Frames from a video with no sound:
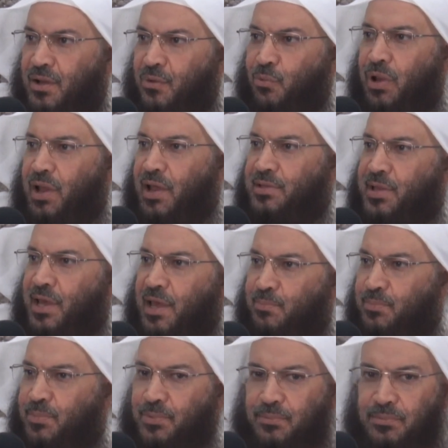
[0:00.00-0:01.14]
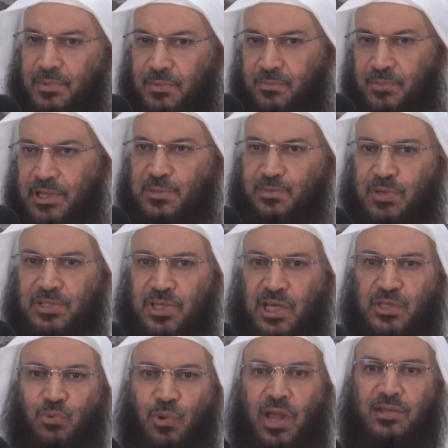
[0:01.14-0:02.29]
ولا أنت أب بالنسبة
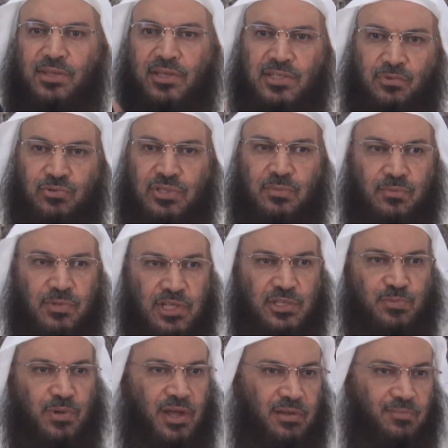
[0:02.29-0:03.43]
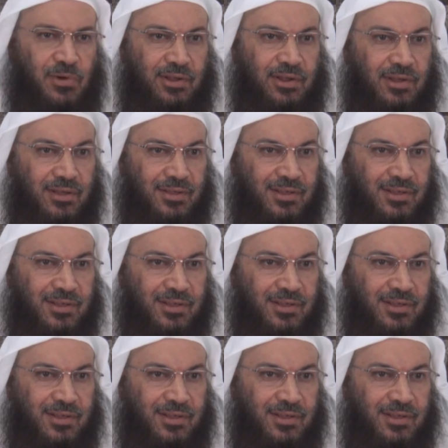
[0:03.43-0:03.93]
للشخص ولا أنت زوج بالنسبة للمرأة